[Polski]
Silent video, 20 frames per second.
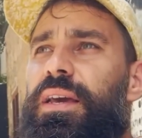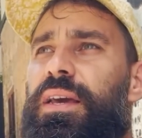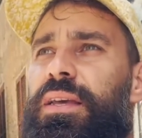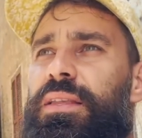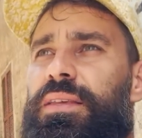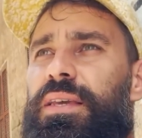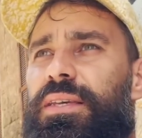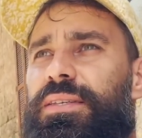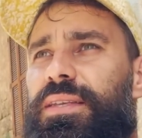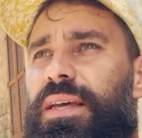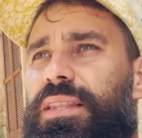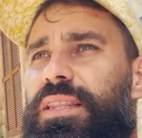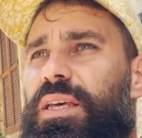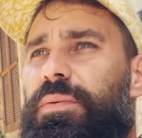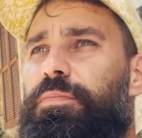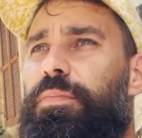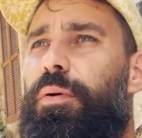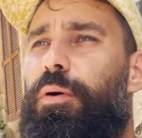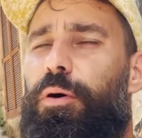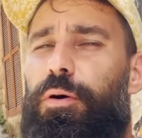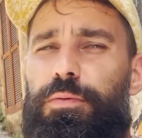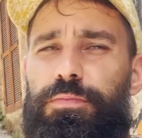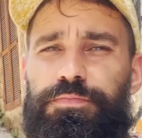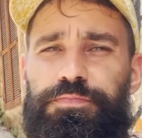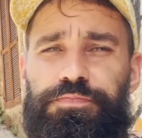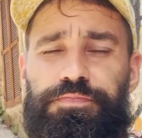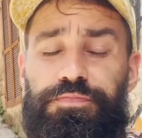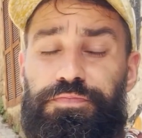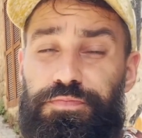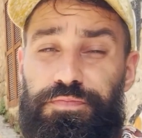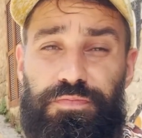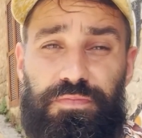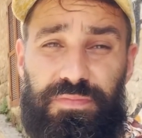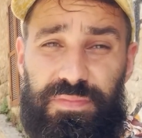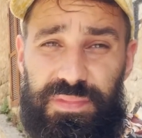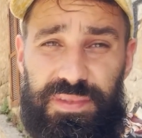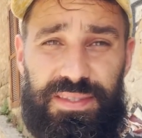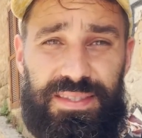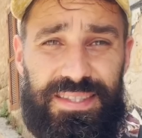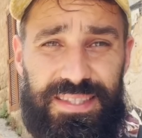Niestety po
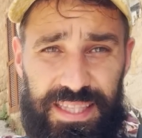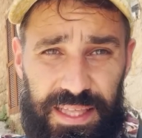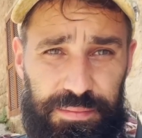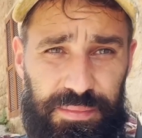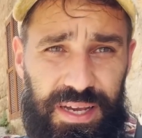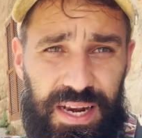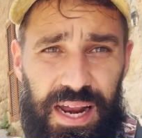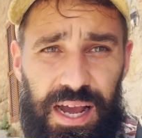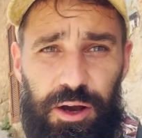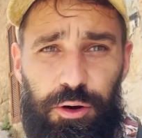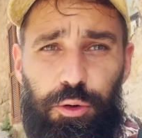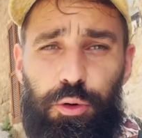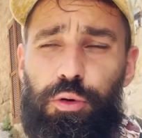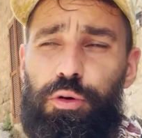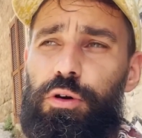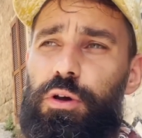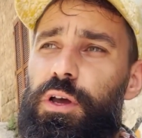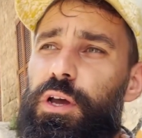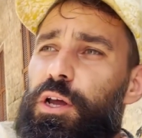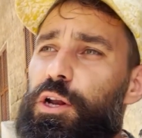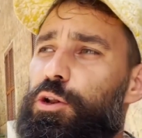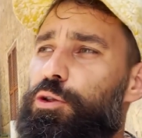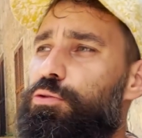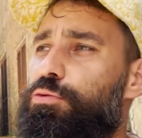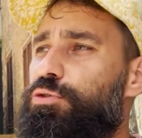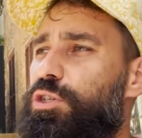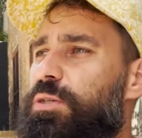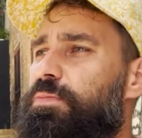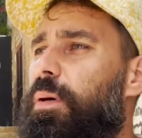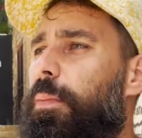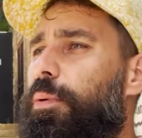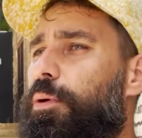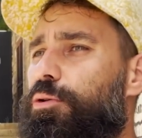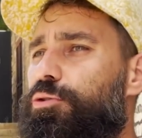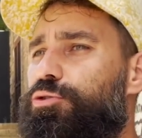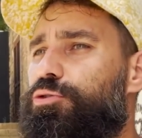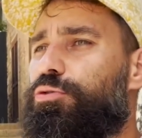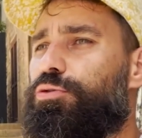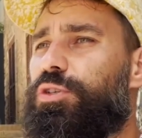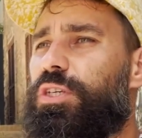tym krachu ludzi po
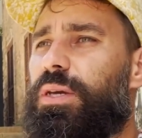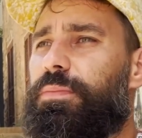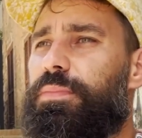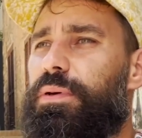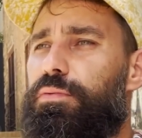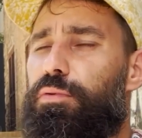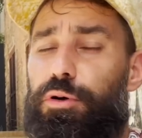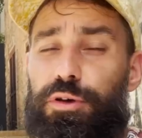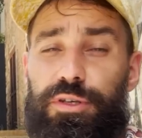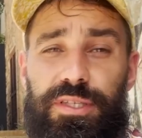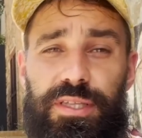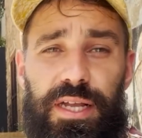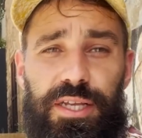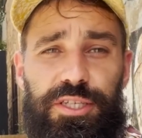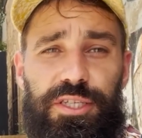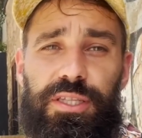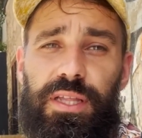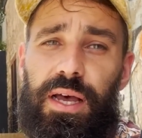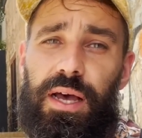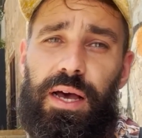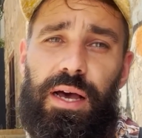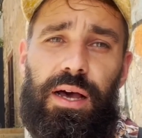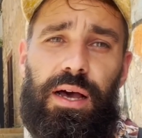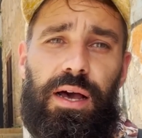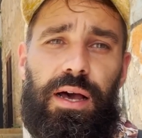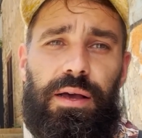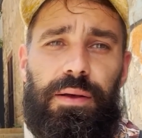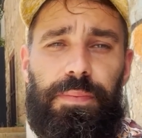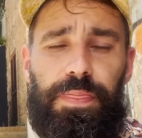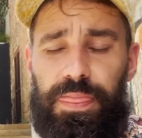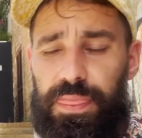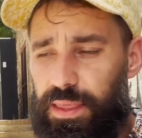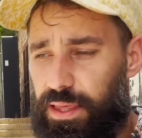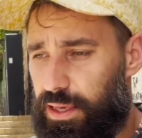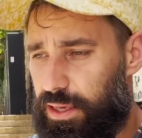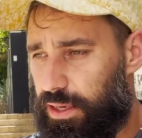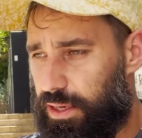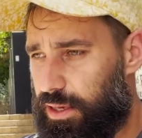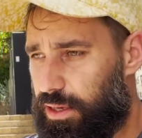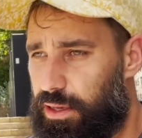prostu nie było stać na
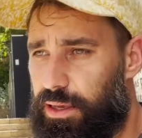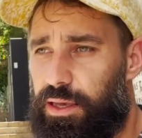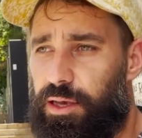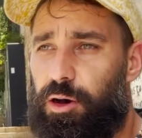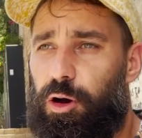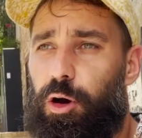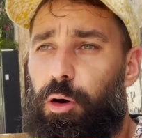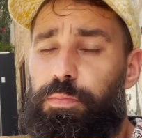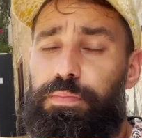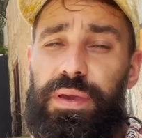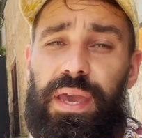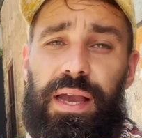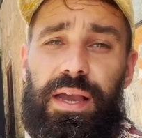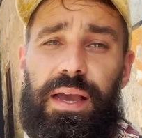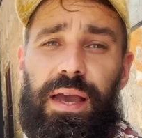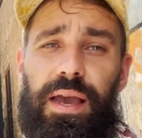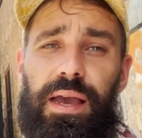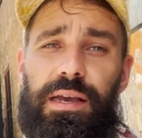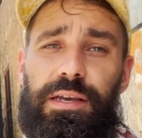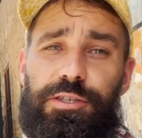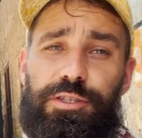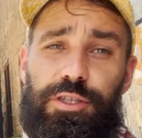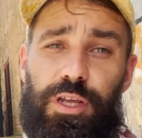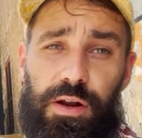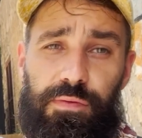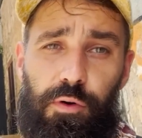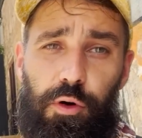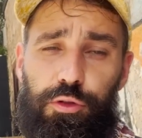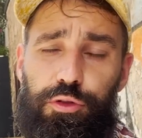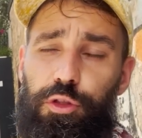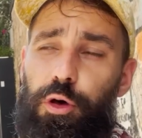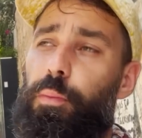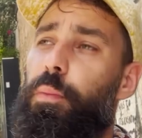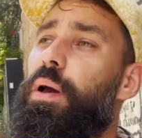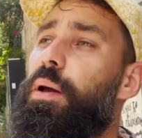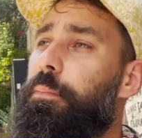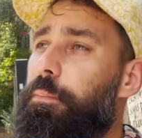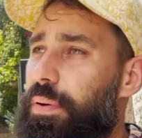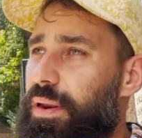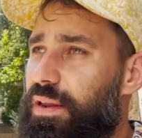e, opiekę zdrowotną
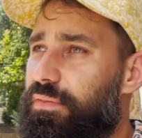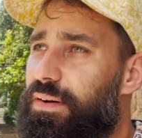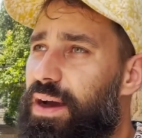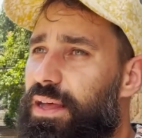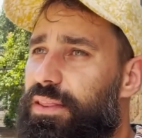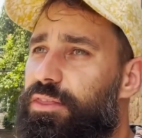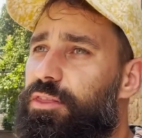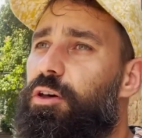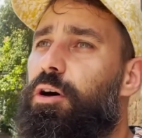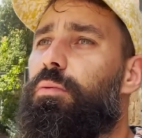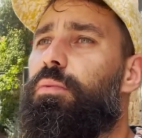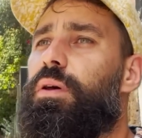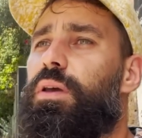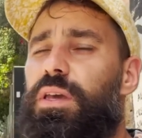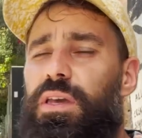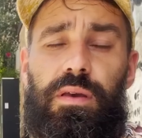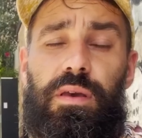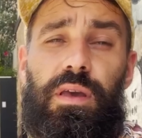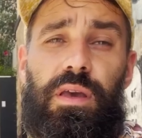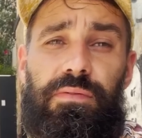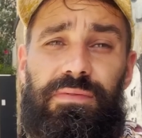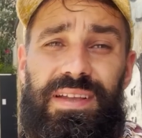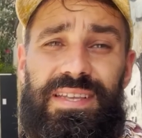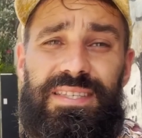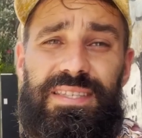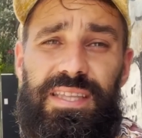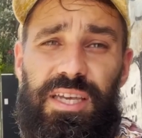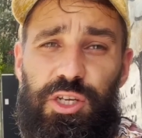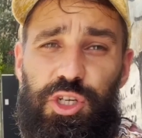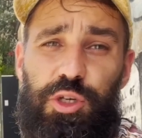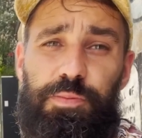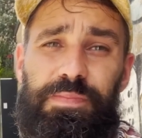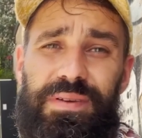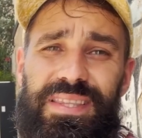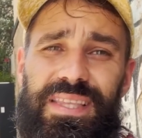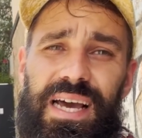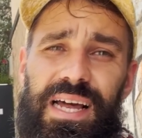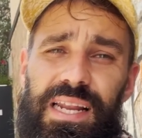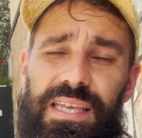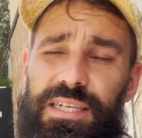prywatną więc te
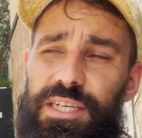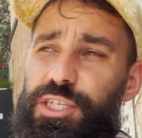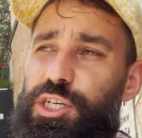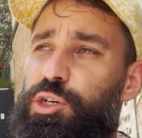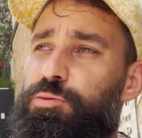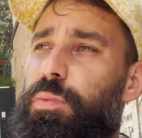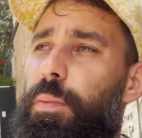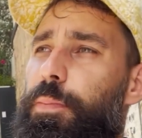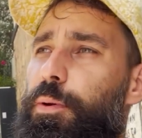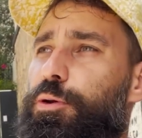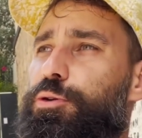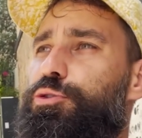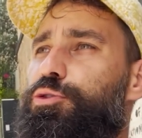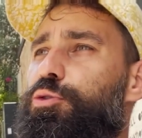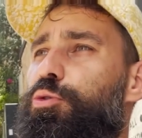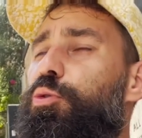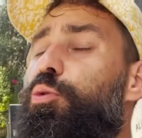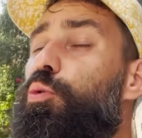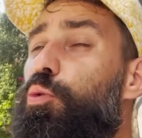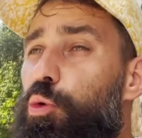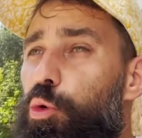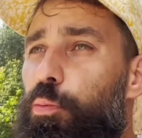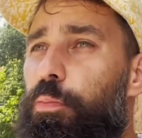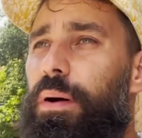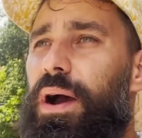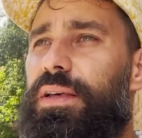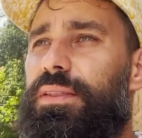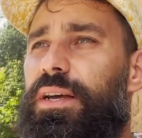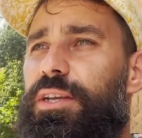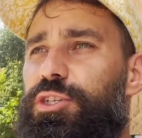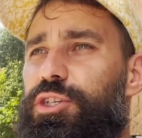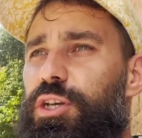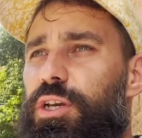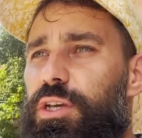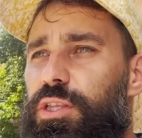szpitale zaczęły po prostu upadać.